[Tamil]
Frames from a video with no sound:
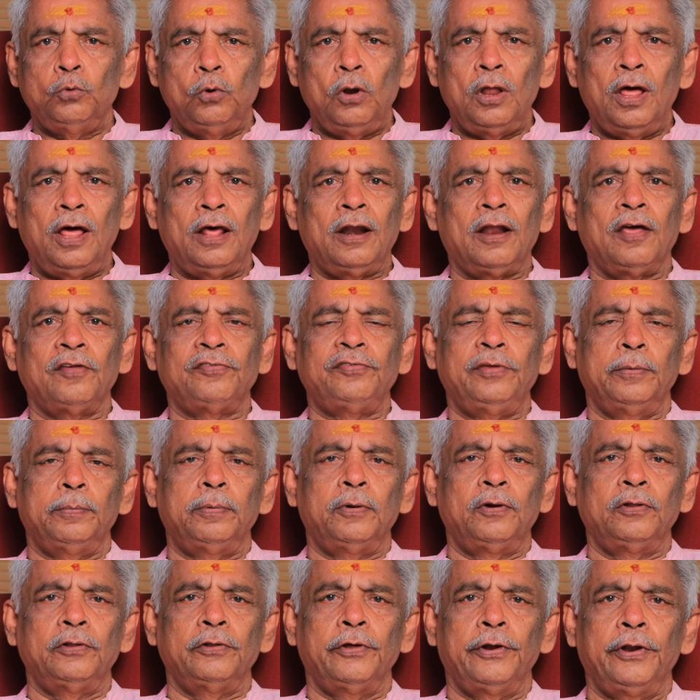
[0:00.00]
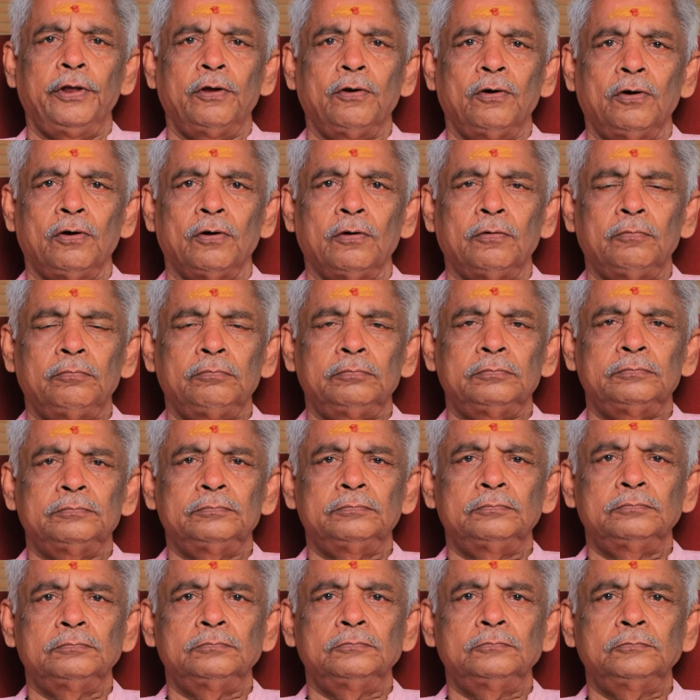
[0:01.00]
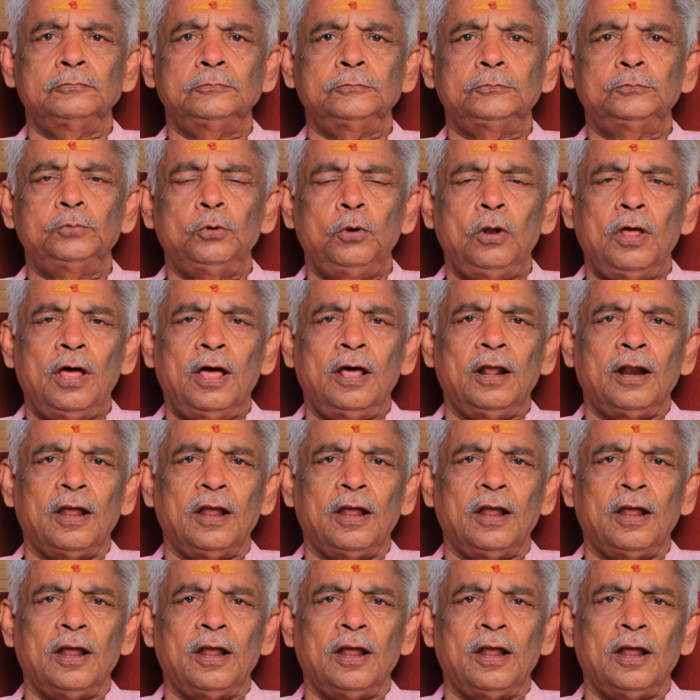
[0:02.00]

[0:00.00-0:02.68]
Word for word: துலா ராசி பொறுத்த வரைக்கும் துலா